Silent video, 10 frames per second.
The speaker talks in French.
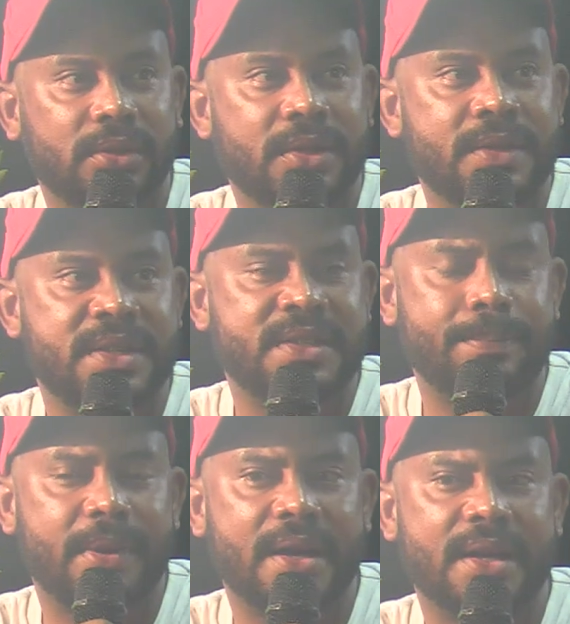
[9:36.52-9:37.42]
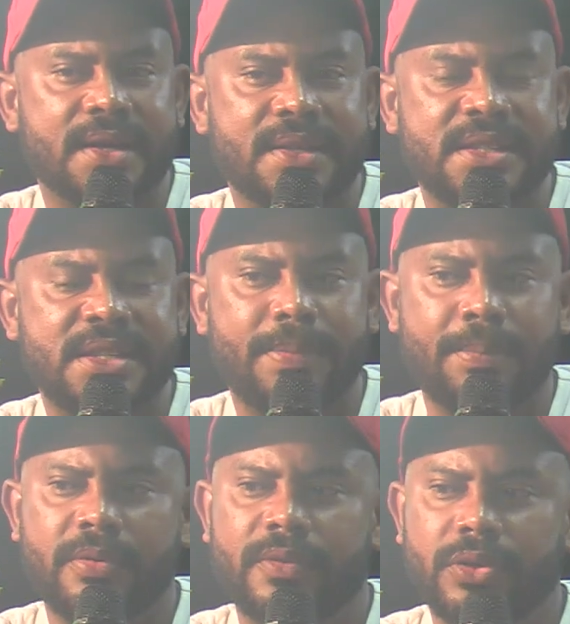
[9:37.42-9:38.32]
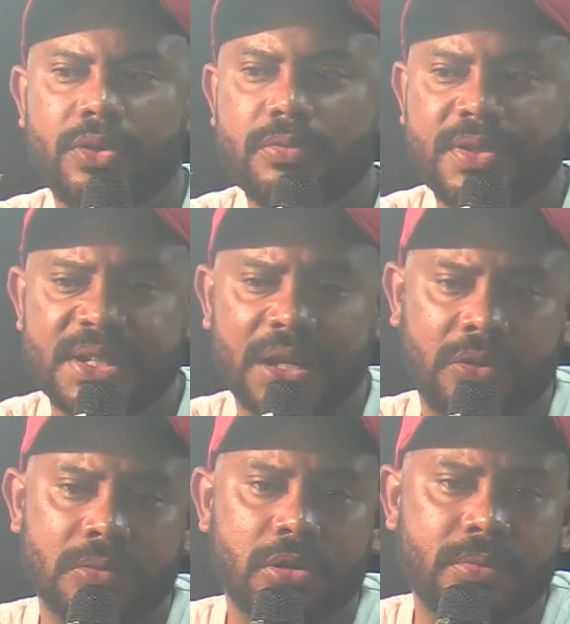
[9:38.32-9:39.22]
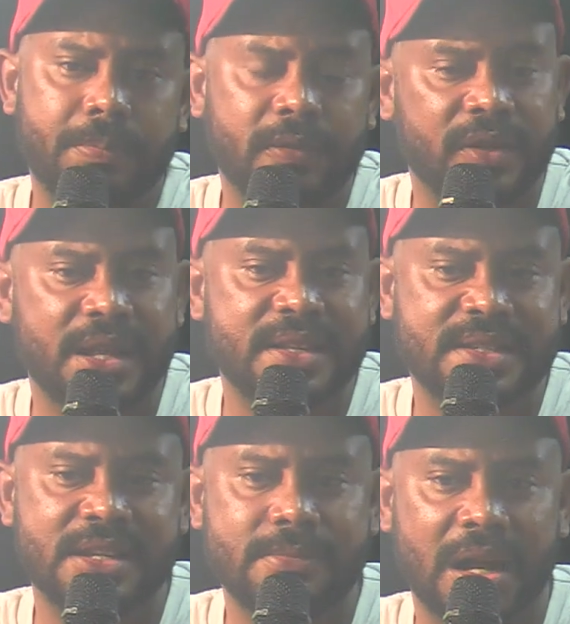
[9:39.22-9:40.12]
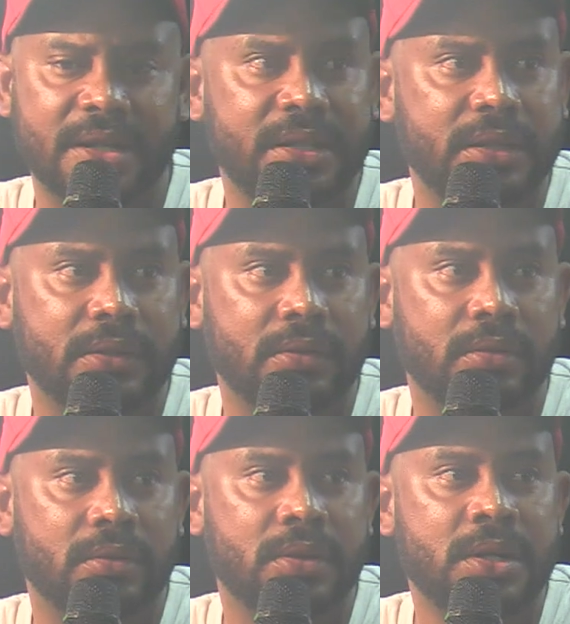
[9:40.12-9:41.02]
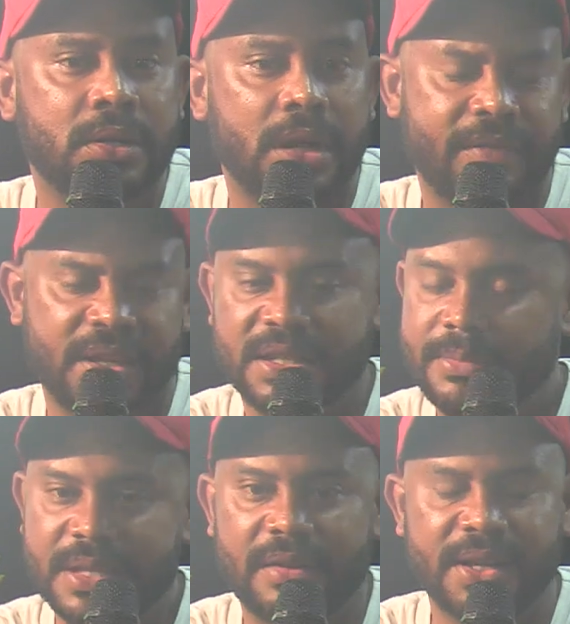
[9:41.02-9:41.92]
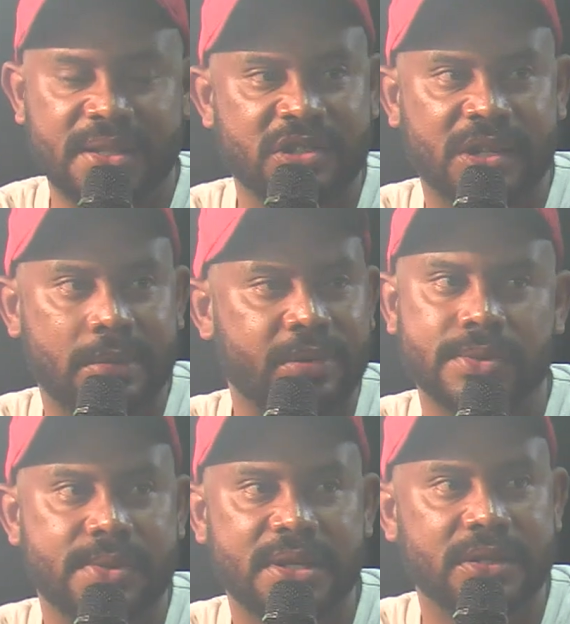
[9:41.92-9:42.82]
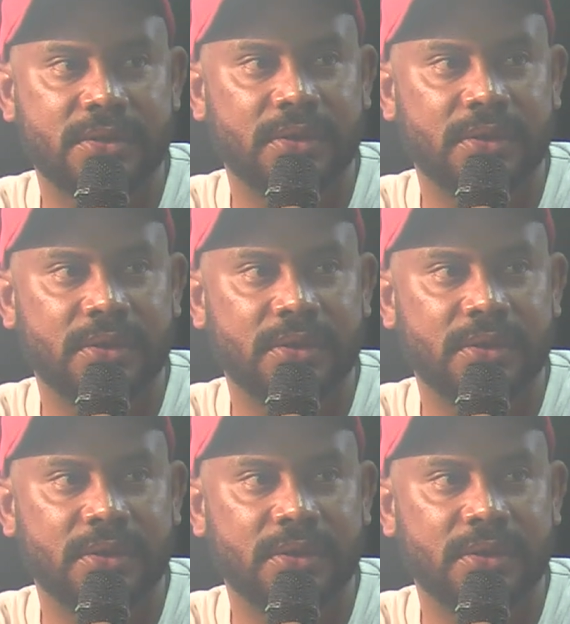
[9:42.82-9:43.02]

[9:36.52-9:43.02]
Si c'est pas si c'est pas pour vendre de monde directement, mais ils peuvent vendre à des animaleries euh, avec qui ils travaillent déjà. il n'y a pas de souci là-dessus.